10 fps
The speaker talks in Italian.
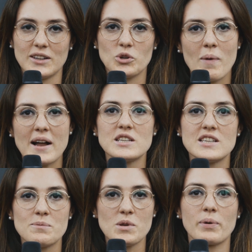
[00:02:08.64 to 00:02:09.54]

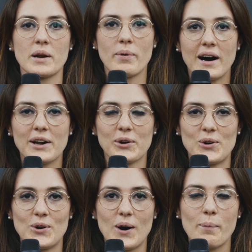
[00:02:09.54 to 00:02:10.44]
domani mi
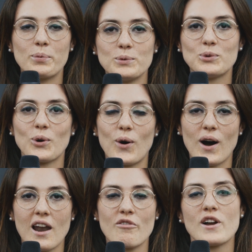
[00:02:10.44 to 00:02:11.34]
preparo appunto
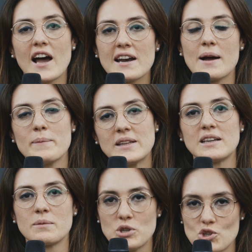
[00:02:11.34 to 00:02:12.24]
a lavorare e a
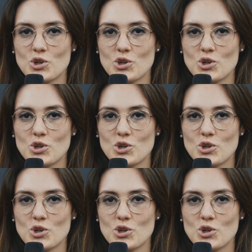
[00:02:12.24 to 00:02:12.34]
mettermi in